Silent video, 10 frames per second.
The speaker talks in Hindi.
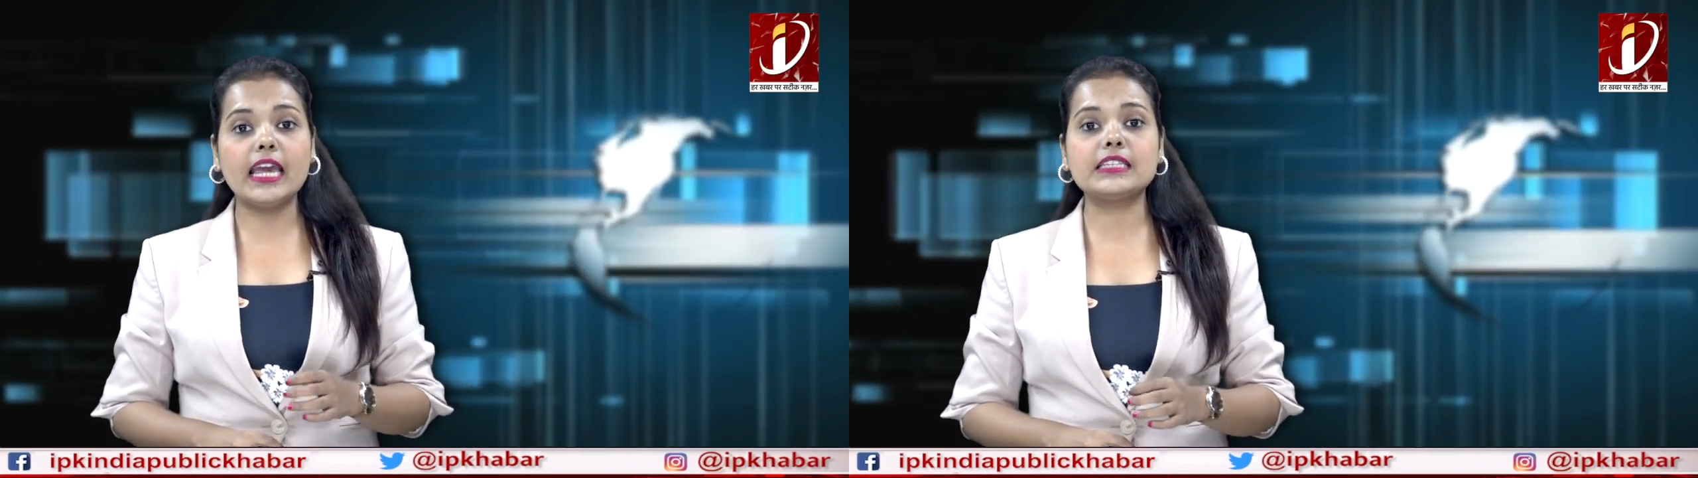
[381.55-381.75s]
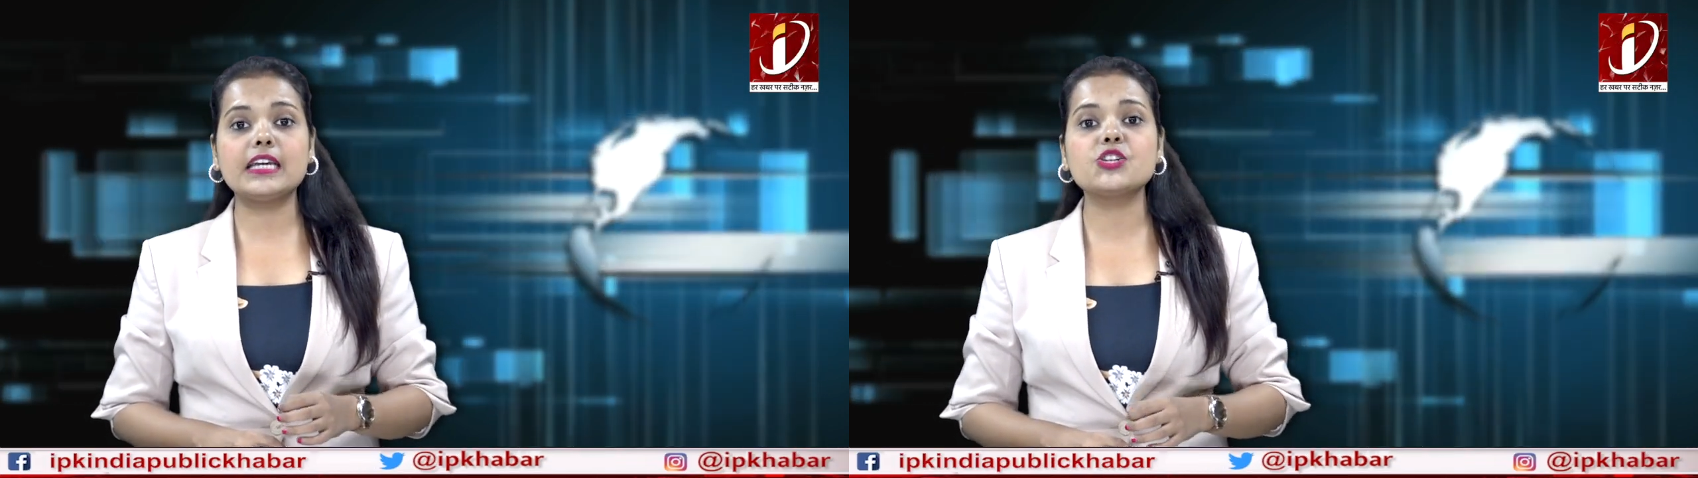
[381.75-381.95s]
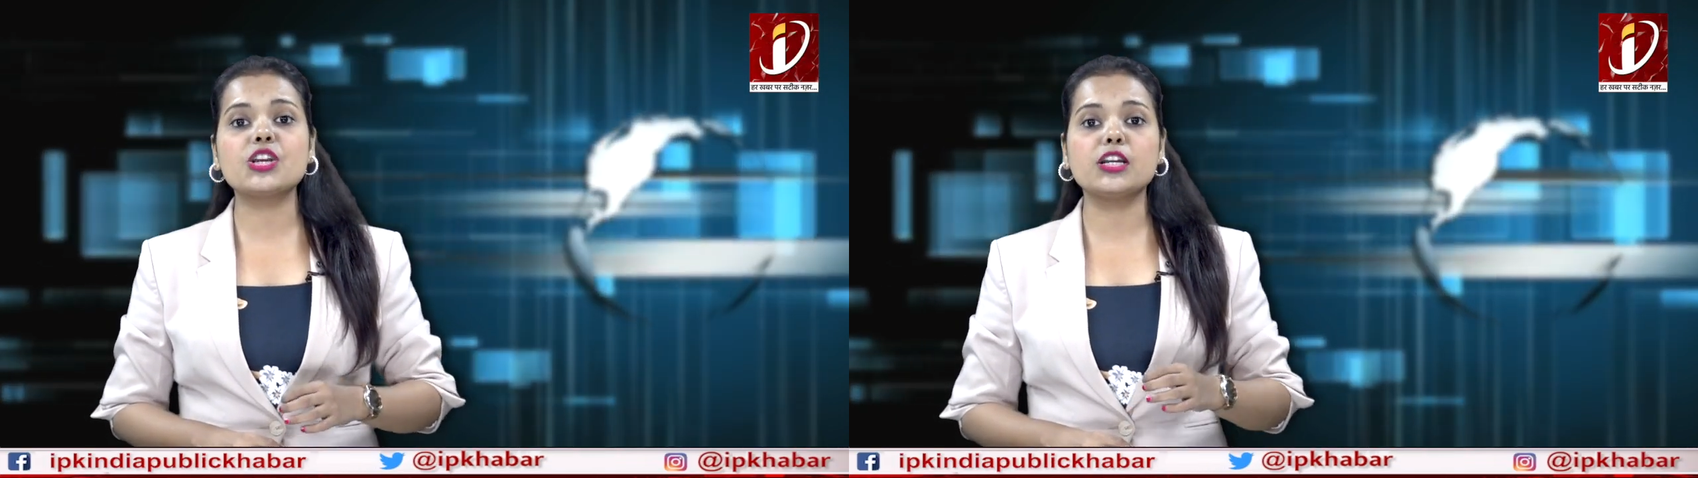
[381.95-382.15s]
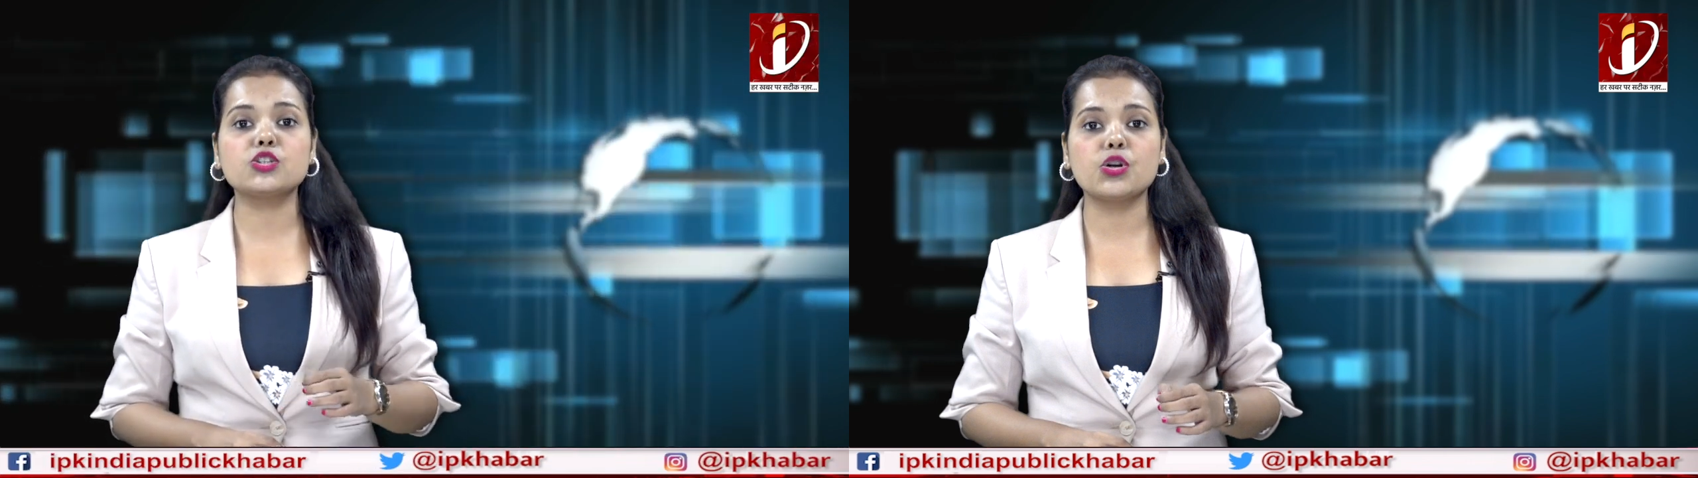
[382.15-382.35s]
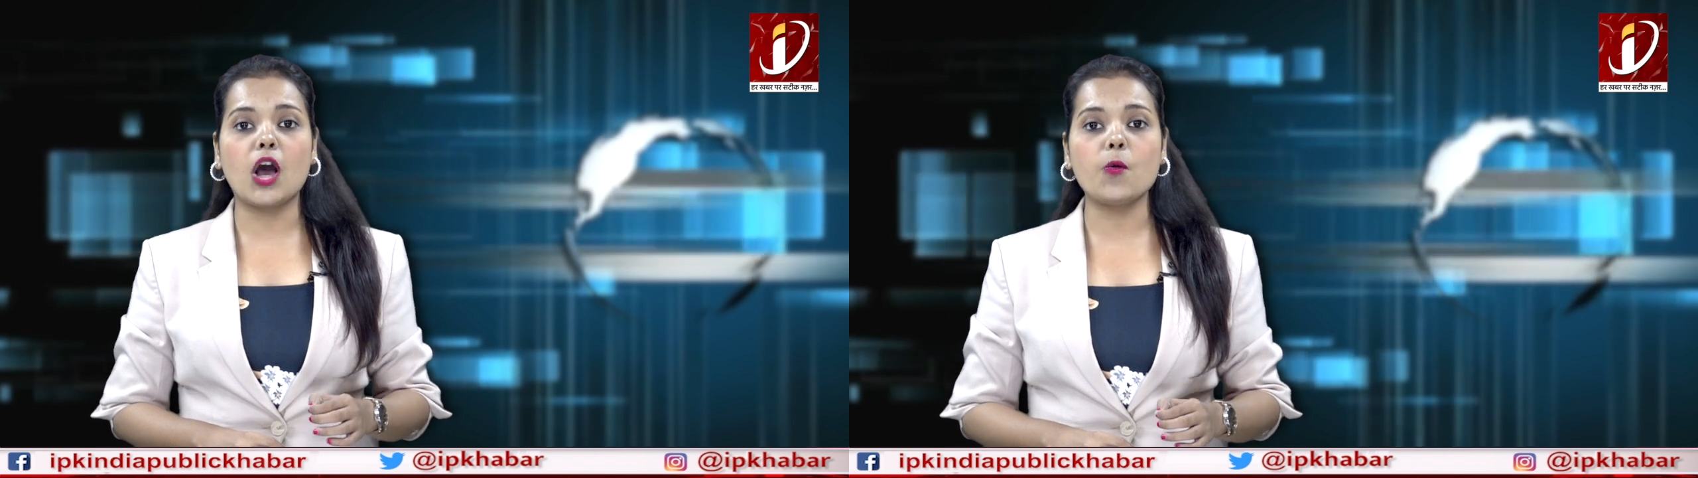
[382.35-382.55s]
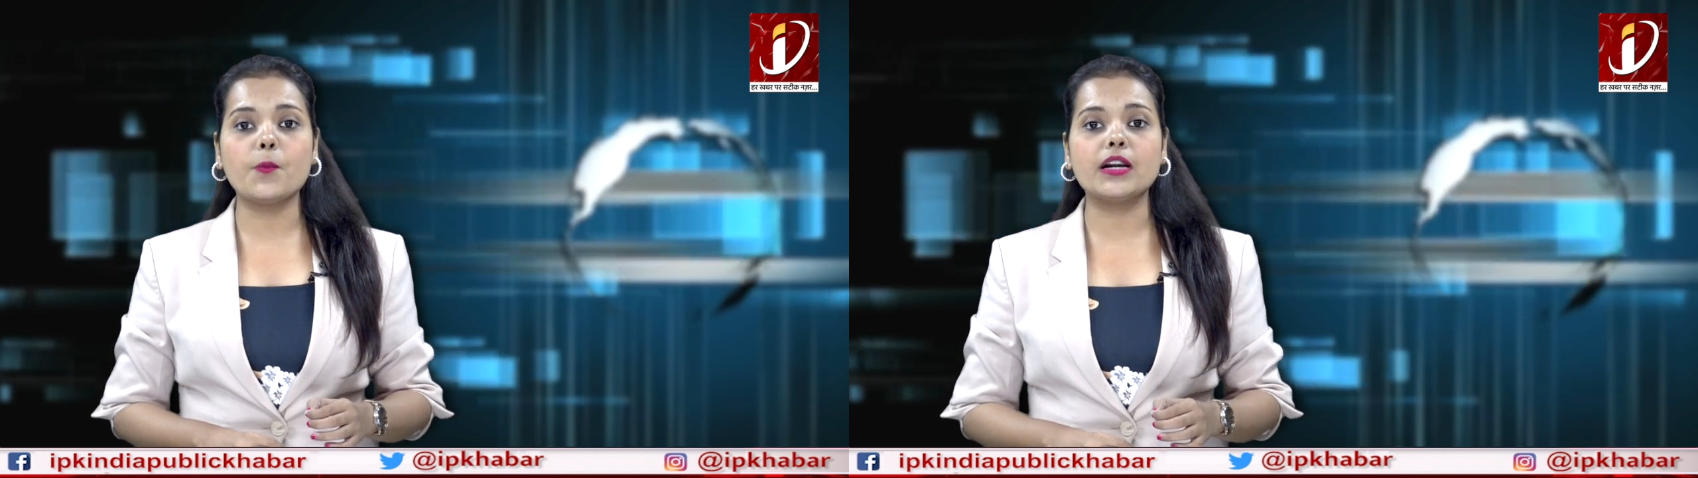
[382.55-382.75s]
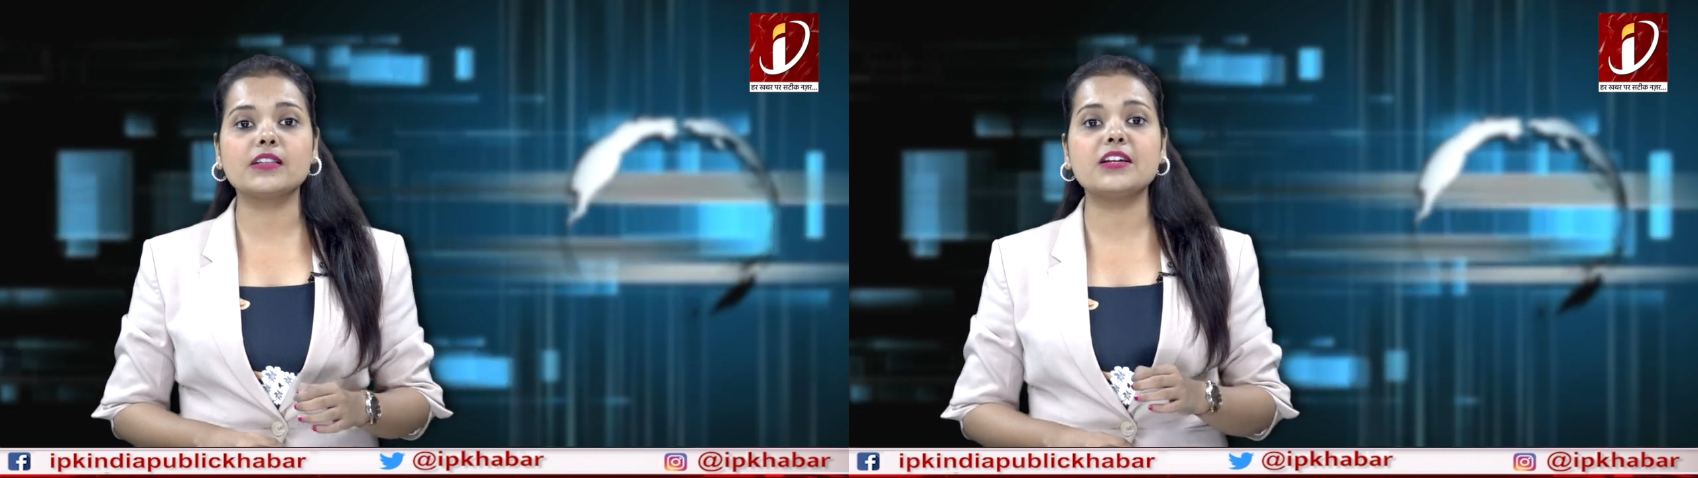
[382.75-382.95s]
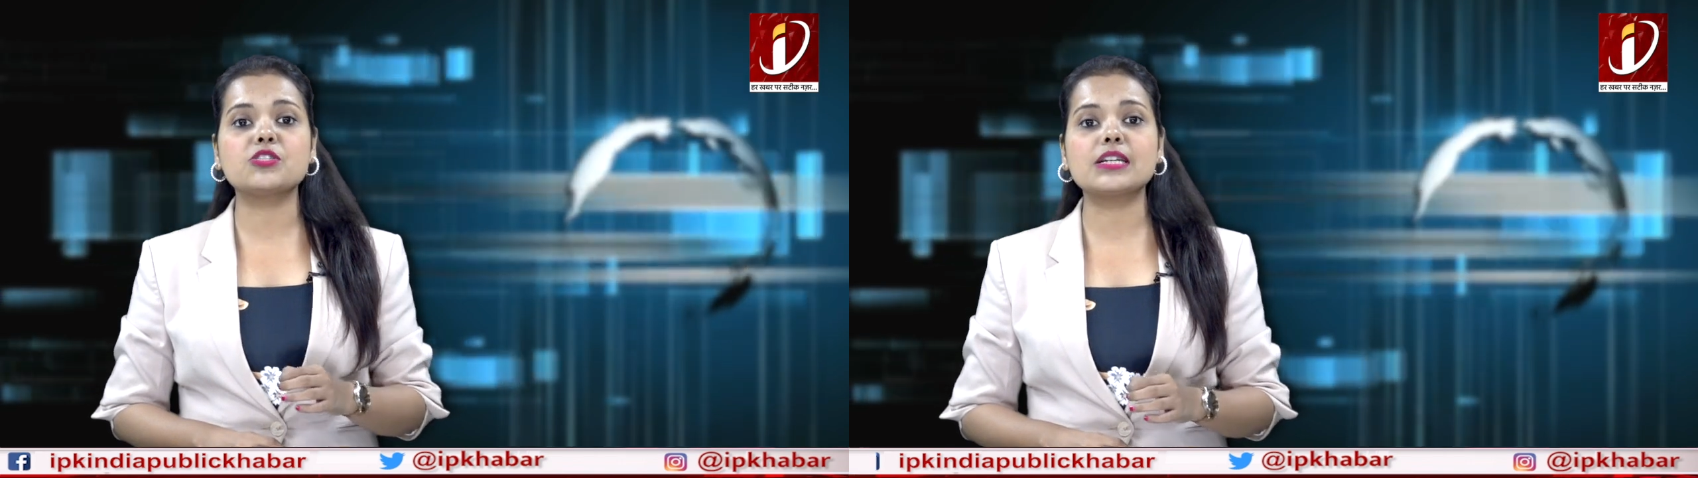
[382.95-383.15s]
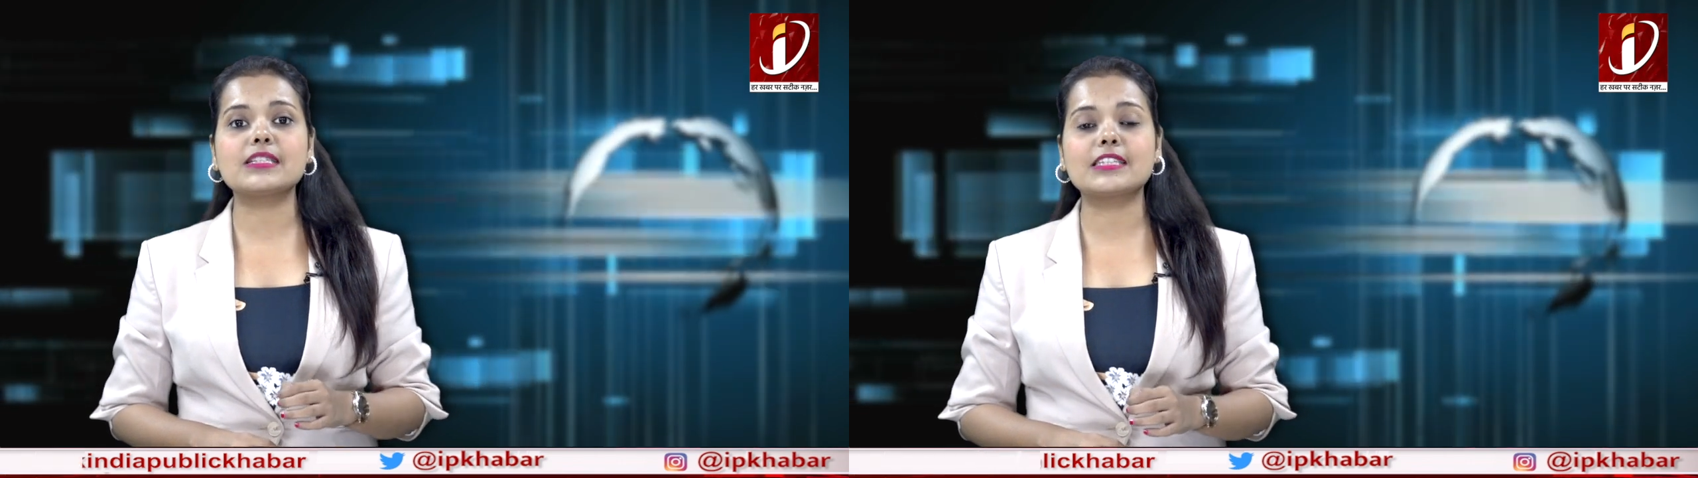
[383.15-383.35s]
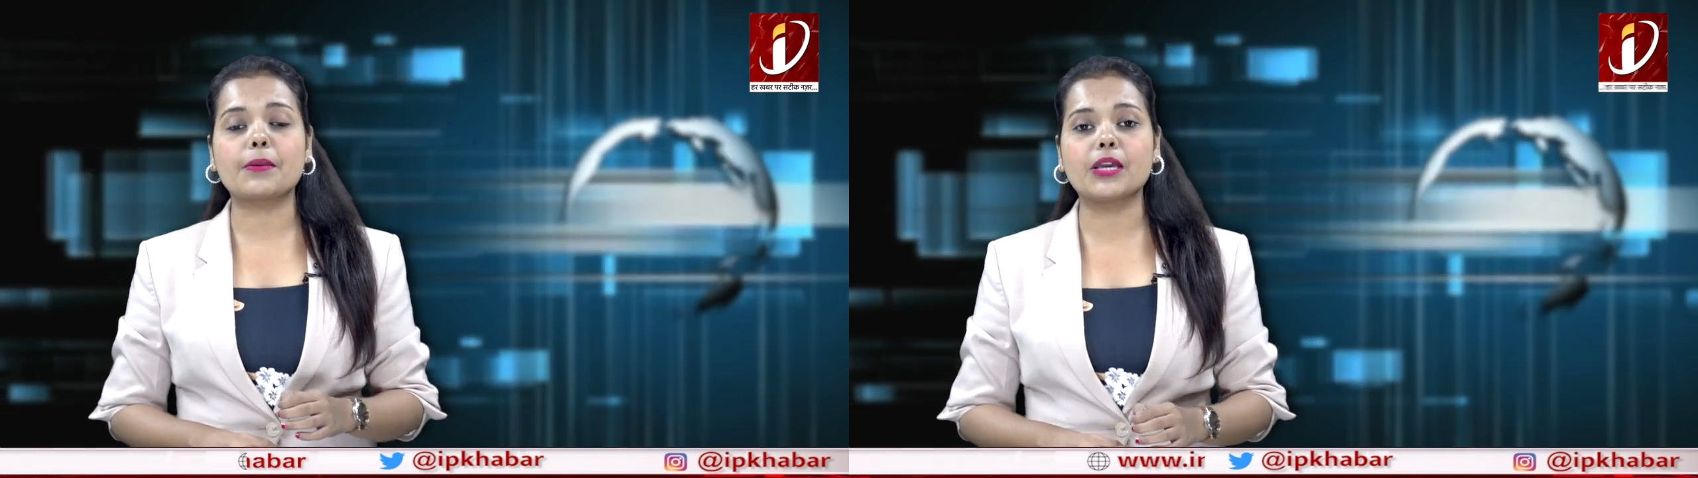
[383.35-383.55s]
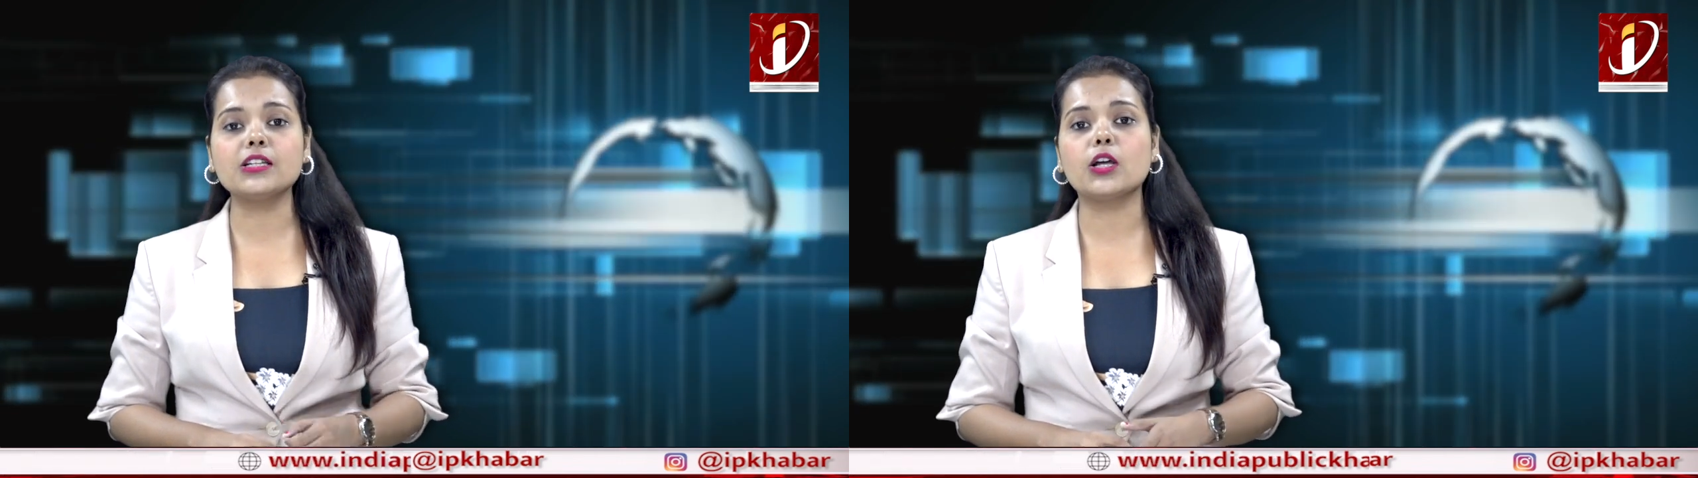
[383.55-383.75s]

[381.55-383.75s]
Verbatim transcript: एक देश एक चुनाव पर देश के सभी